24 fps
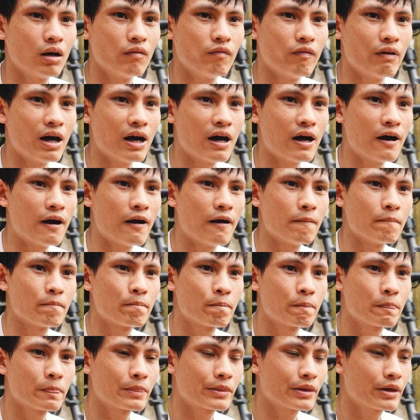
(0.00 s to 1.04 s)
và
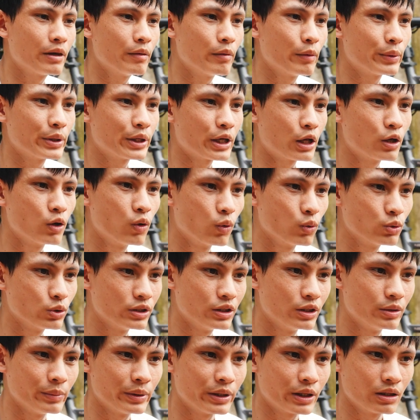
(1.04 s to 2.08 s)
khi mà mình đã độ
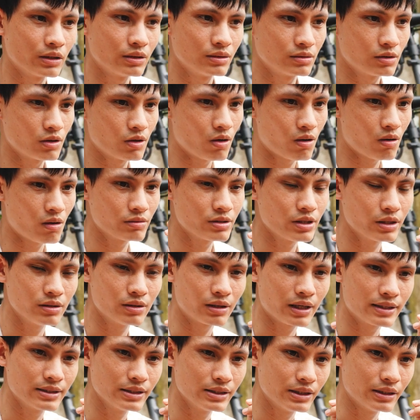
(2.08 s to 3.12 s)
thì mình có nhận được
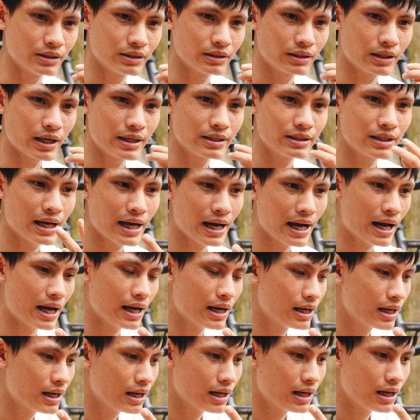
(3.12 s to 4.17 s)
cái gì cái thứ hai
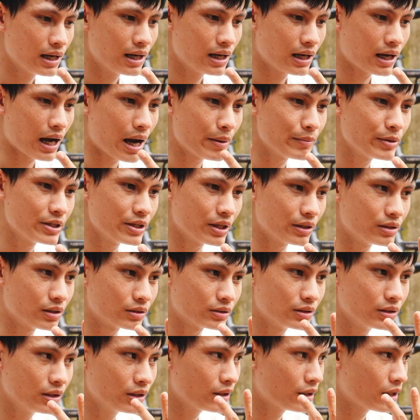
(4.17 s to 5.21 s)
cái mình nhận được
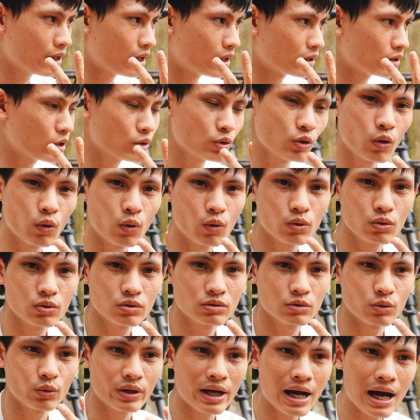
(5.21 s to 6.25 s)
thứ nhất là tốc độ
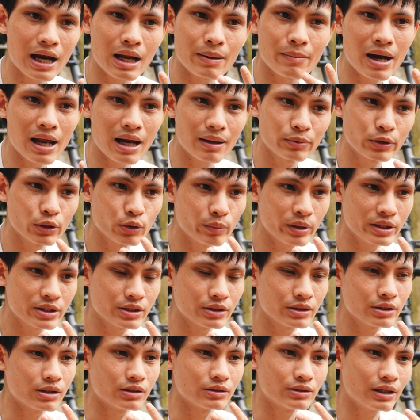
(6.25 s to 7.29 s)
tối đa là 35
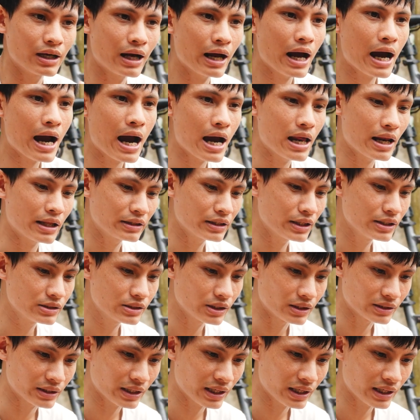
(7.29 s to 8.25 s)
km/h thứ hai là tinh chỉnh